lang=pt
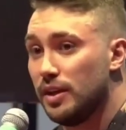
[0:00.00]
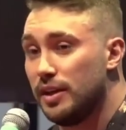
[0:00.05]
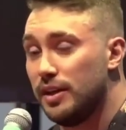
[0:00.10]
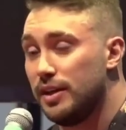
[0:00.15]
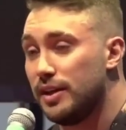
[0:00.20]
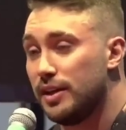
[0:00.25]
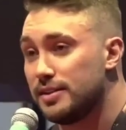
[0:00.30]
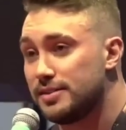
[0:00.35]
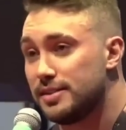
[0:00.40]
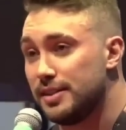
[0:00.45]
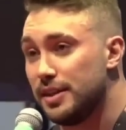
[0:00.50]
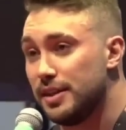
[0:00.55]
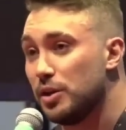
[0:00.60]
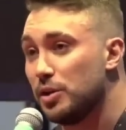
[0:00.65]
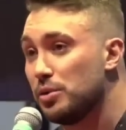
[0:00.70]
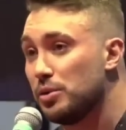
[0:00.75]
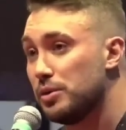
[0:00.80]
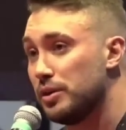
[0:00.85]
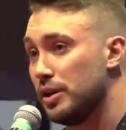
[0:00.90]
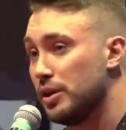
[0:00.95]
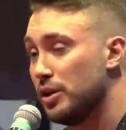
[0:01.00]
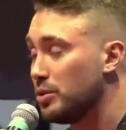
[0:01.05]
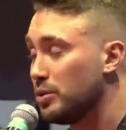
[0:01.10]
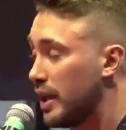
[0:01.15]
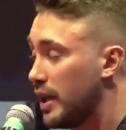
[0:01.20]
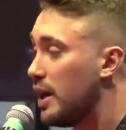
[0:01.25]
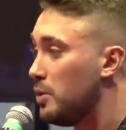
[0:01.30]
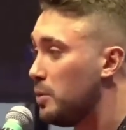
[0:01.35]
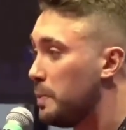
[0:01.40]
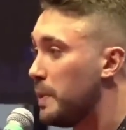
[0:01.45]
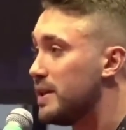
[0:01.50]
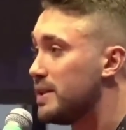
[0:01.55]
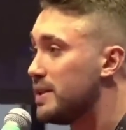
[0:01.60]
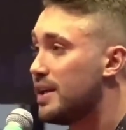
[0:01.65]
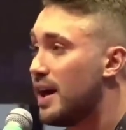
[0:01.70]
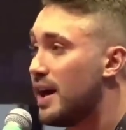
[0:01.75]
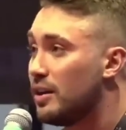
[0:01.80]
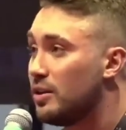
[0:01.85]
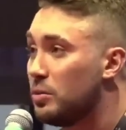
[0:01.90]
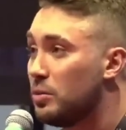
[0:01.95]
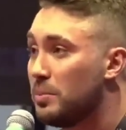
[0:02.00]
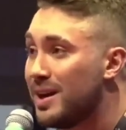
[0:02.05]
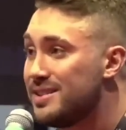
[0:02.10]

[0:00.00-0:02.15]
E assim, eu, eu treino pesado,